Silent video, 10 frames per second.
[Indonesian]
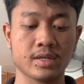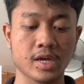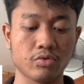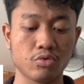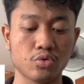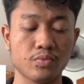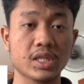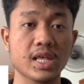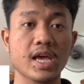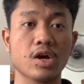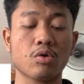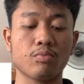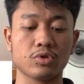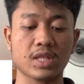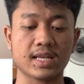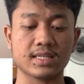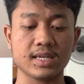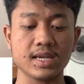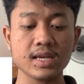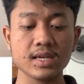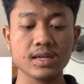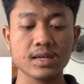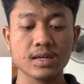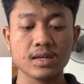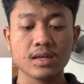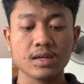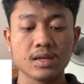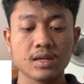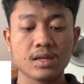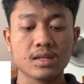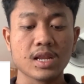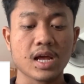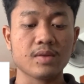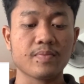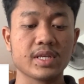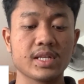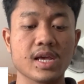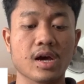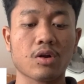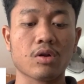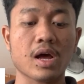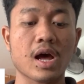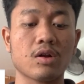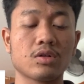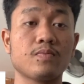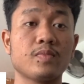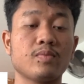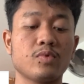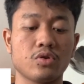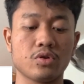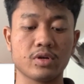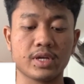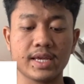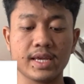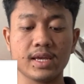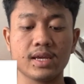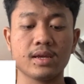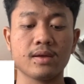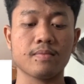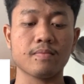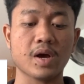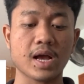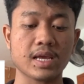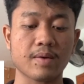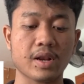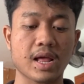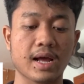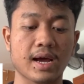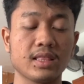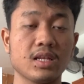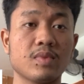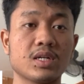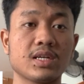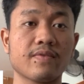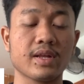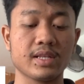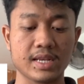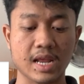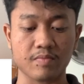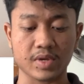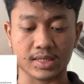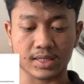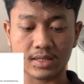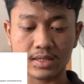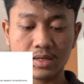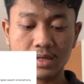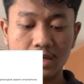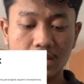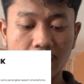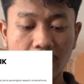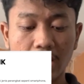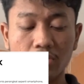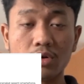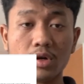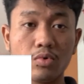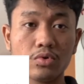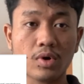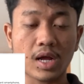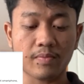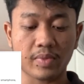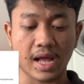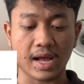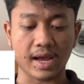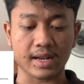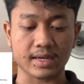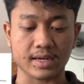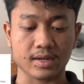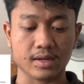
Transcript: yaitu sumber daya komputasi dari penyedia cloud harus memenuhi banyak pelanggan dan bersifat dinamis, tergantung kebutuhan pelanggannya.